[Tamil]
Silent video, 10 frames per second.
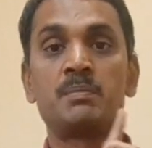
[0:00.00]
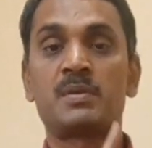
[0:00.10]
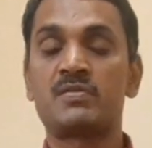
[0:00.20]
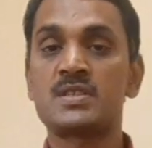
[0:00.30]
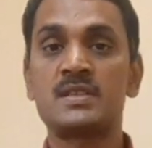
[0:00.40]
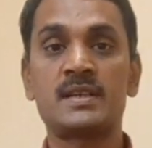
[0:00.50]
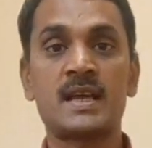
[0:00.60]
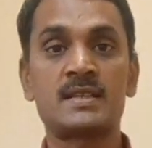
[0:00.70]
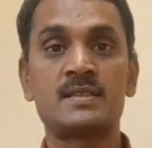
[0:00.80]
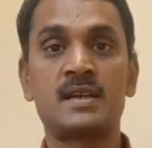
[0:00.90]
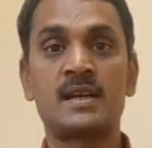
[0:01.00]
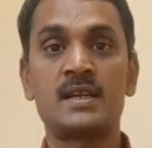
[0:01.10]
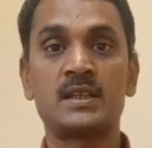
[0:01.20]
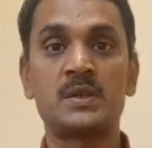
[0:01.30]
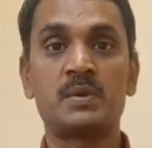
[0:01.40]
ப்ரொஃபஷனல் டேக்ஸ்
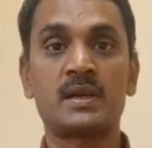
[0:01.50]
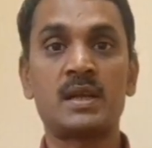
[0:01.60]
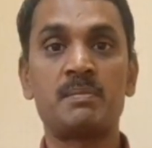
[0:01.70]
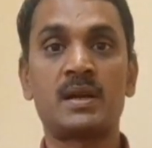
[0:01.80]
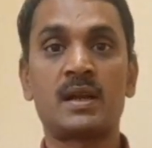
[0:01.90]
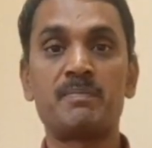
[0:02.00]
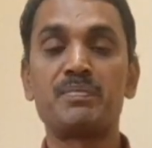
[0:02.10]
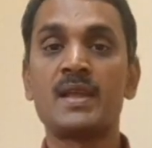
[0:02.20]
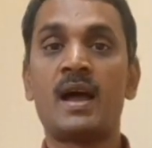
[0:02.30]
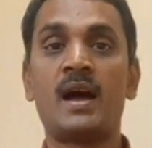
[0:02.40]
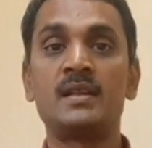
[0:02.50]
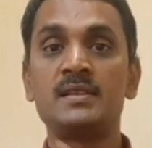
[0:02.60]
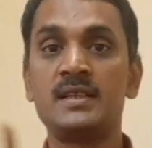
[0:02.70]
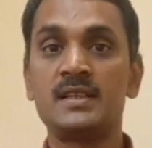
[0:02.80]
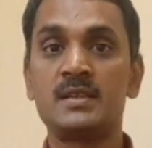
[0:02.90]
ரெண்டாயிரத்தி ஐநூறுரூவா கிளைம் பண்ணலாம் அது
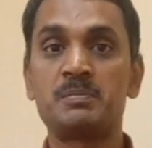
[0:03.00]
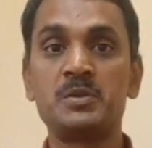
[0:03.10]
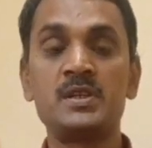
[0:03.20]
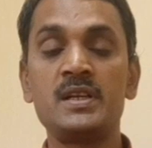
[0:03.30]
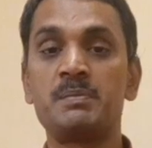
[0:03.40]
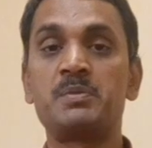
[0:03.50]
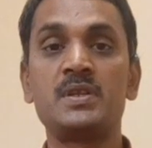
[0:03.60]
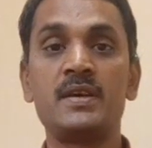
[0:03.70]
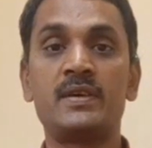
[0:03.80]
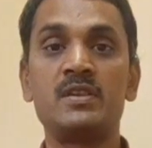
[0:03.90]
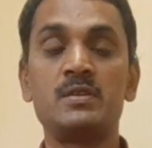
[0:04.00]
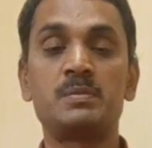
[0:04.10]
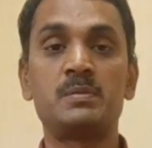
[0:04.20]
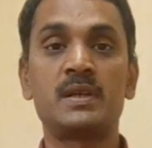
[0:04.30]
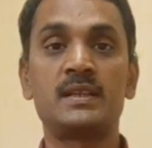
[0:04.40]
நீங்கள் இந்த புதிய புதிய வரி
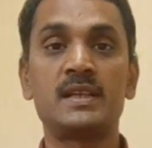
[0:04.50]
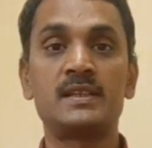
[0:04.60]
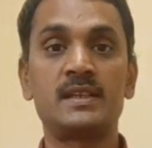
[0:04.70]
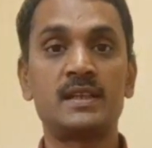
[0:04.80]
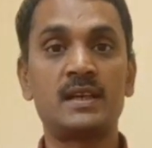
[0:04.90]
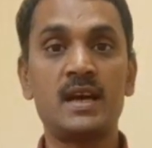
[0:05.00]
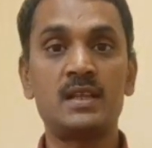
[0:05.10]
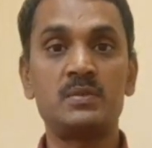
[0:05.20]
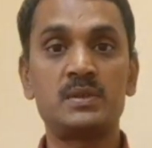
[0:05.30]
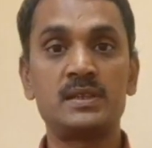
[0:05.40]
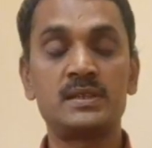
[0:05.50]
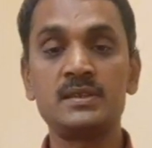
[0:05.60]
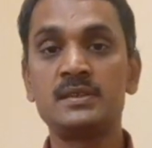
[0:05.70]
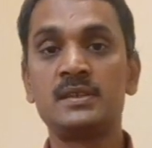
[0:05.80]
விதிப்பு முறையை தேர்ந்தெடுத்தீங்கன்னா அது உங்களுக்கு